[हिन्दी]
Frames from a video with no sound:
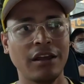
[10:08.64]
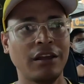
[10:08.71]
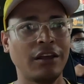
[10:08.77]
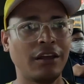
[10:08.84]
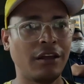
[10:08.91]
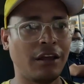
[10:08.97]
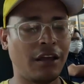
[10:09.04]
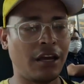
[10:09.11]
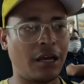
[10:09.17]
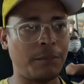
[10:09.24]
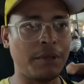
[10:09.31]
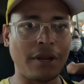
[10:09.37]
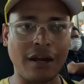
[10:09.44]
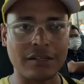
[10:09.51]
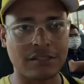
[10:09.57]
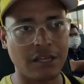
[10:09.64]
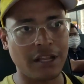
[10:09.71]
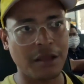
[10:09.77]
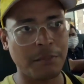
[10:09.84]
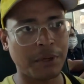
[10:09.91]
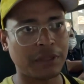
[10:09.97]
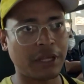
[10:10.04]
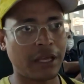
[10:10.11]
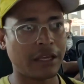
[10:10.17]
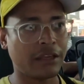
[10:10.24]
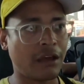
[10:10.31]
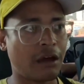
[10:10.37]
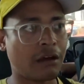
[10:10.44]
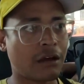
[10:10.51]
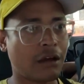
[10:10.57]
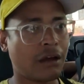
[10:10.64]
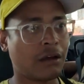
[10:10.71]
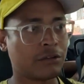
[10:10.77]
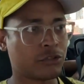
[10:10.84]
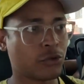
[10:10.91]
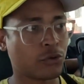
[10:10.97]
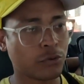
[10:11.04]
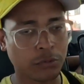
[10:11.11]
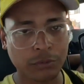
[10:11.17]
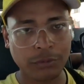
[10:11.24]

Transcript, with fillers: है अभी रास्ते नहीं पता है यहाँ का जो